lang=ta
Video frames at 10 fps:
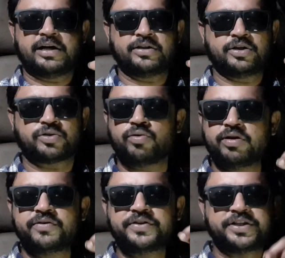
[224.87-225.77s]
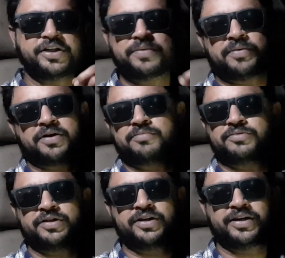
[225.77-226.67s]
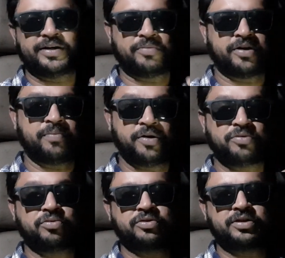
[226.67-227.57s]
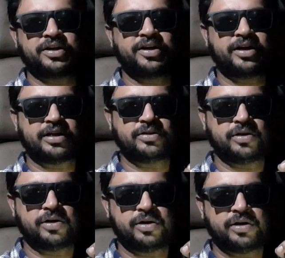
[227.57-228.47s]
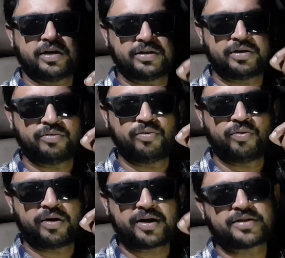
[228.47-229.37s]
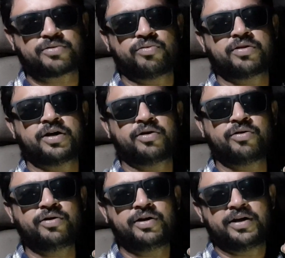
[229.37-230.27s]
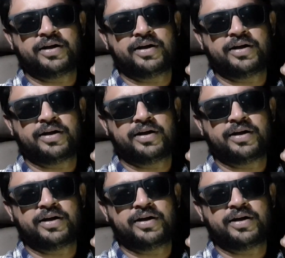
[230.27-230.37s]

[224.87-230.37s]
அந்த சொல்ல விஷயத்தை பார்க்கும்போதே நமக்கு எப்படி தோணுதுன்னா அந்த அந்த நூறுரூவா காசு கொடுத்தாலும்